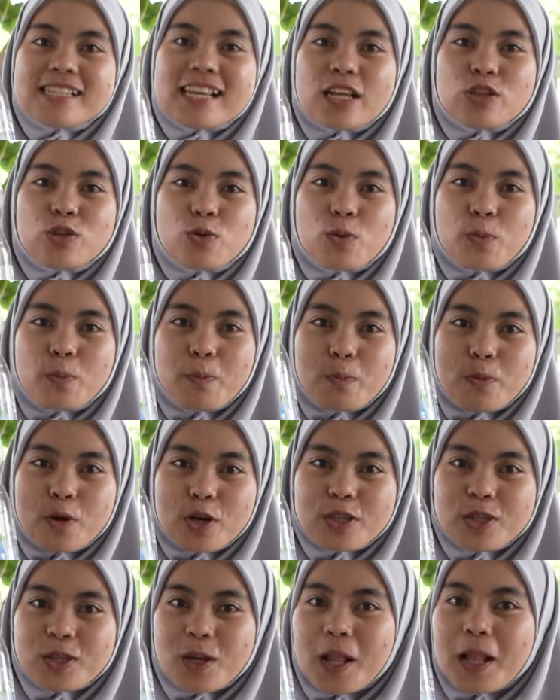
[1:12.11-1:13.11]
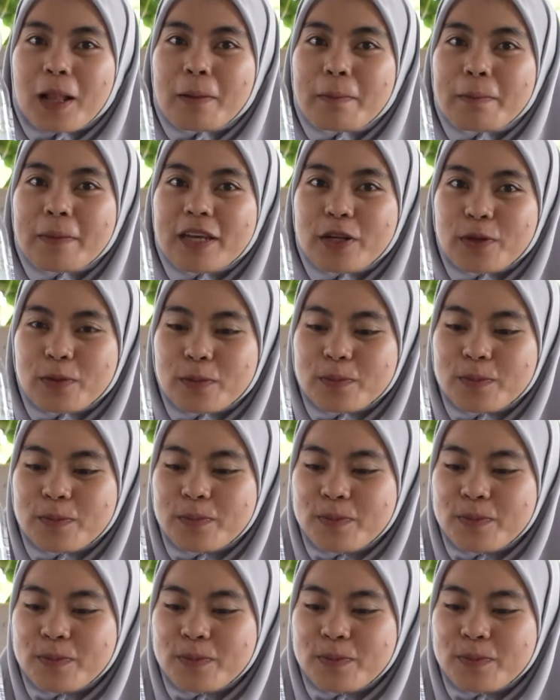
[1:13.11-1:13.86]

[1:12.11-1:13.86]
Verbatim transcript: satu botol minum.